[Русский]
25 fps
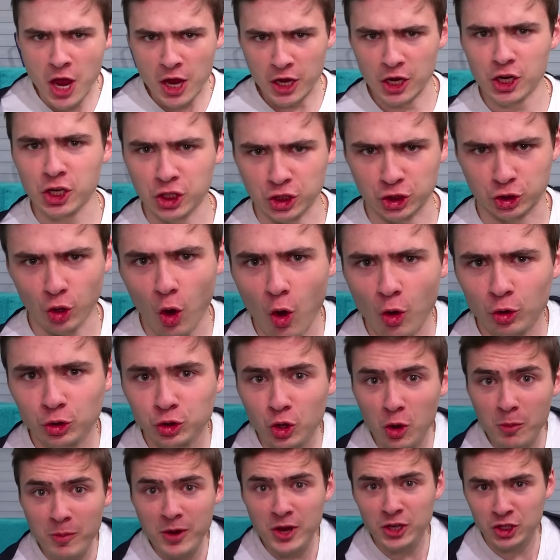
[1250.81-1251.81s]
И что, он
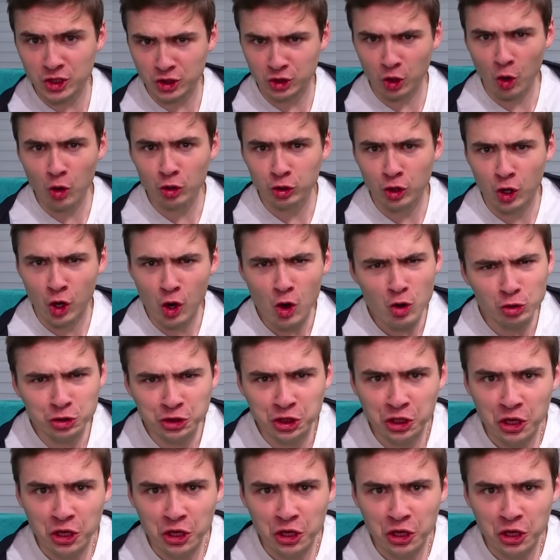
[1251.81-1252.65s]
думает, что он крут?